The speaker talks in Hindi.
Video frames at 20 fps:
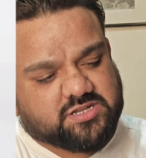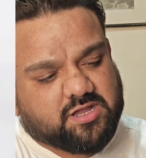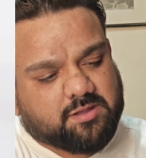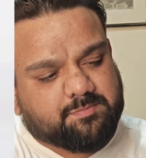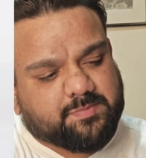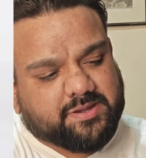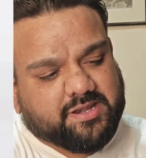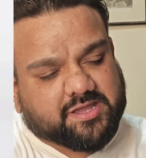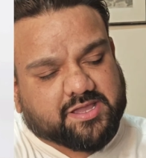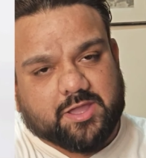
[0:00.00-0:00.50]
जगह
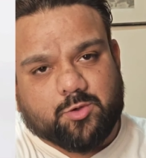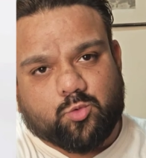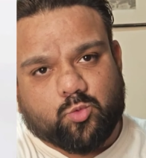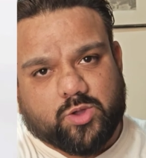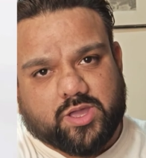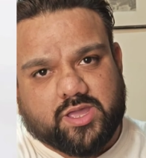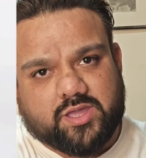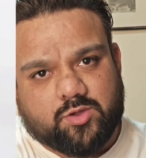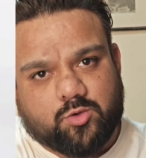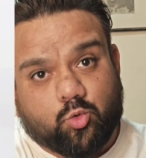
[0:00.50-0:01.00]
पे लगे
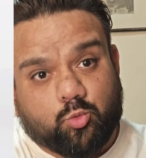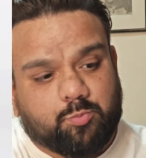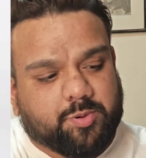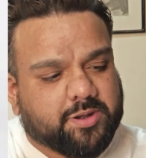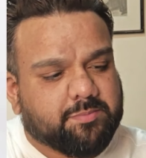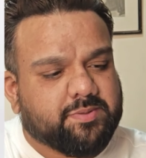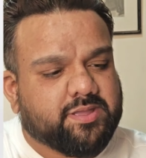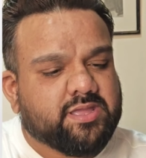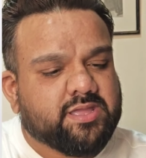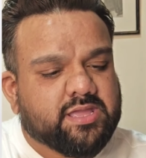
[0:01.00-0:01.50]
हुए हैं
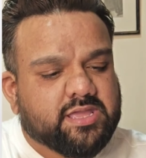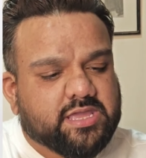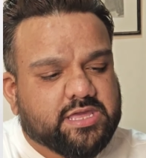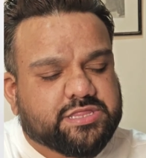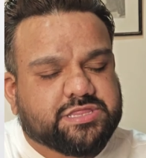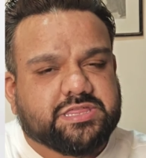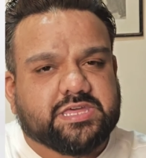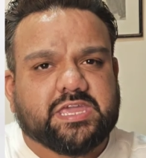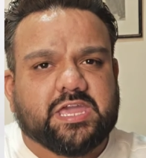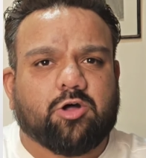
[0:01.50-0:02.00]
ऊपर में
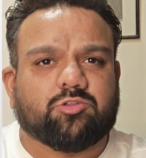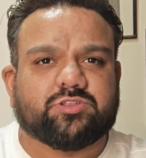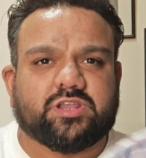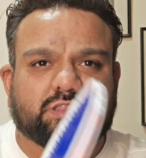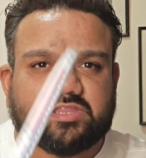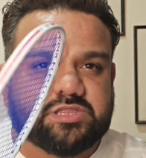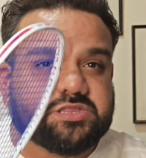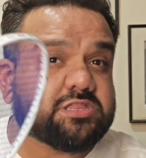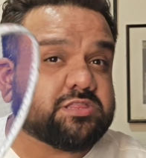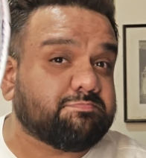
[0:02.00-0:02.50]
इससे क्या होता
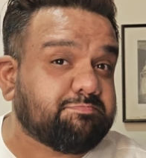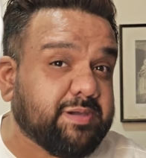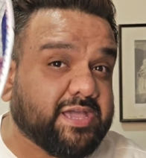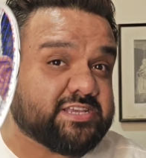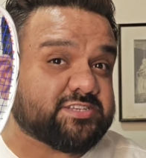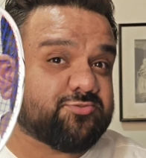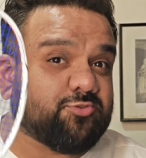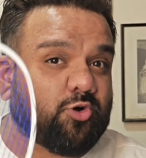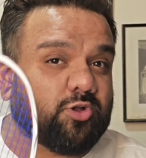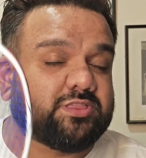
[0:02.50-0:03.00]
है ना दिस इज
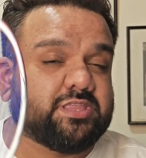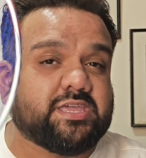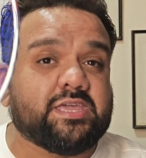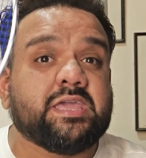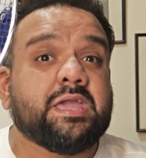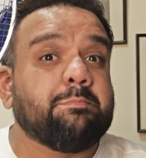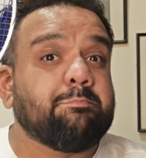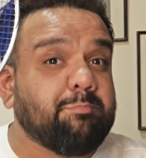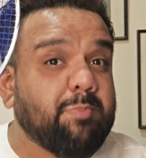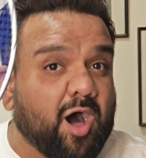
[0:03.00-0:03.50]
बेस्ट फॉर दी
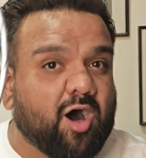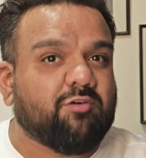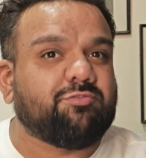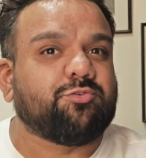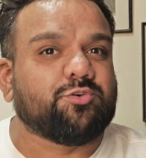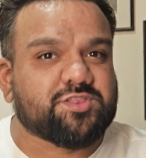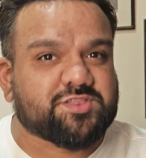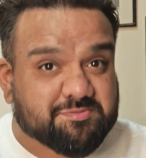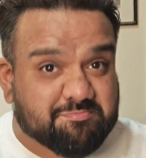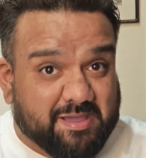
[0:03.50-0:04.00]

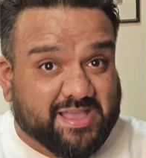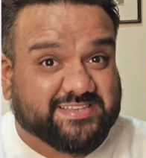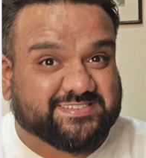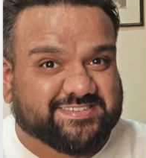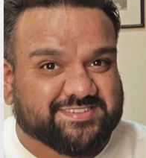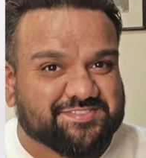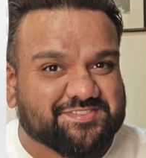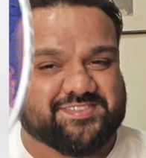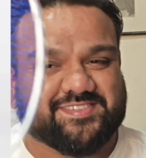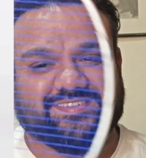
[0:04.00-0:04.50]
पावरफुल
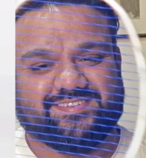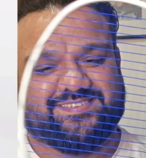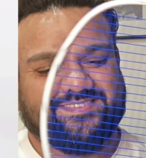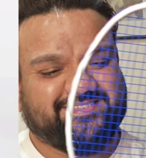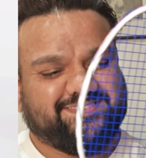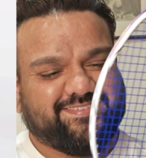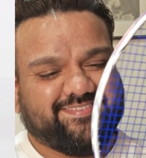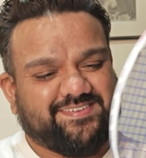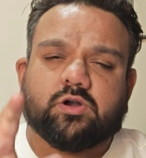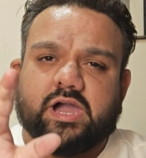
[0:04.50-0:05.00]
स्मैशेज़
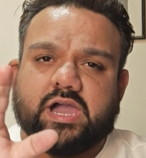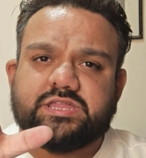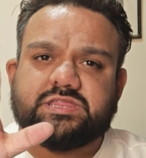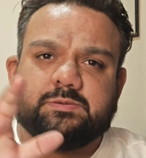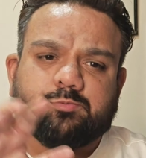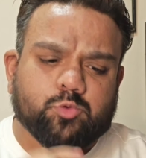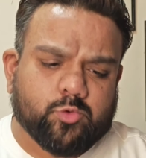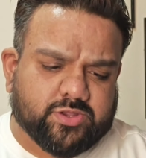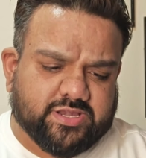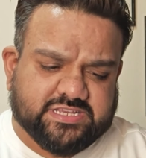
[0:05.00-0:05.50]
तो
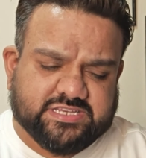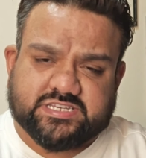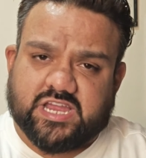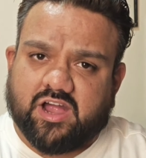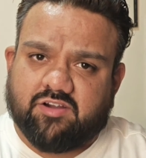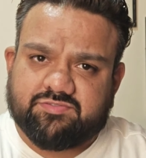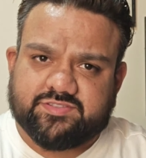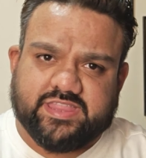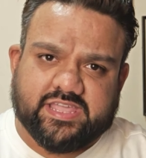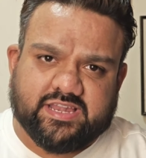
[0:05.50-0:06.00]
गाइज अब क्विकली
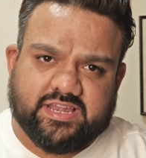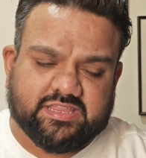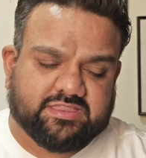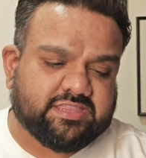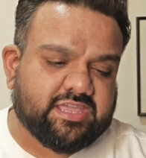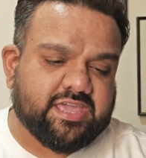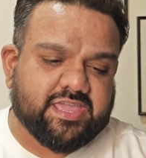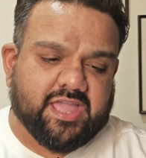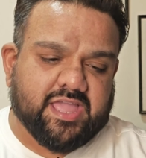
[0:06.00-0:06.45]
शाफ्ट देख लेते हैं